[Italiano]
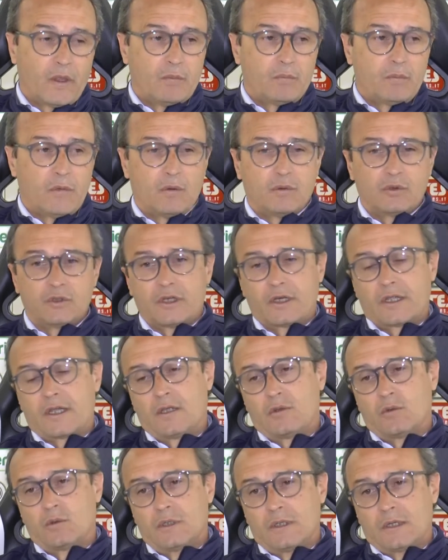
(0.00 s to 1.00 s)
abbiamo
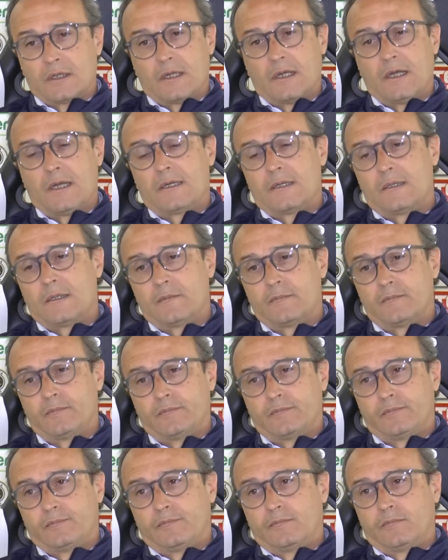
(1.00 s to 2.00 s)
cercato di crearla.
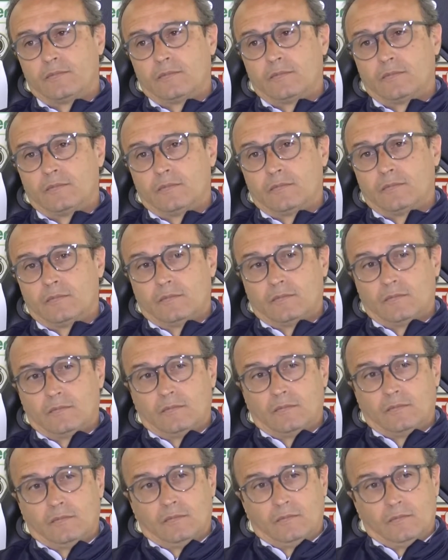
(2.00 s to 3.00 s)

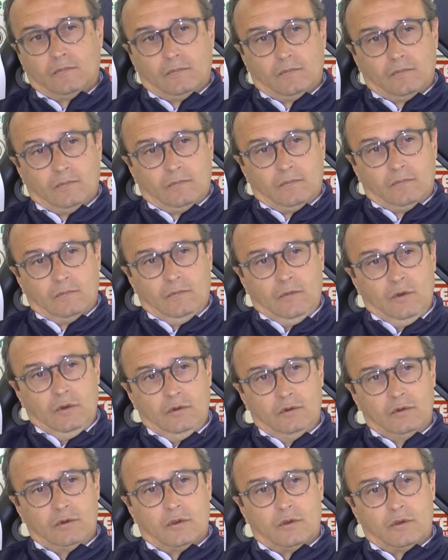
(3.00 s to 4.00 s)
Buongiorno mister,
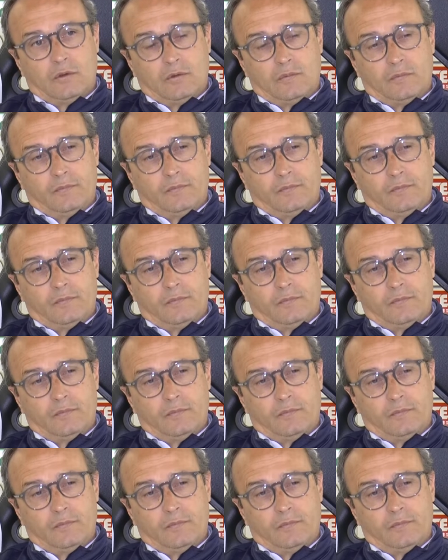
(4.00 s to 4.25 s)
Buongiorno.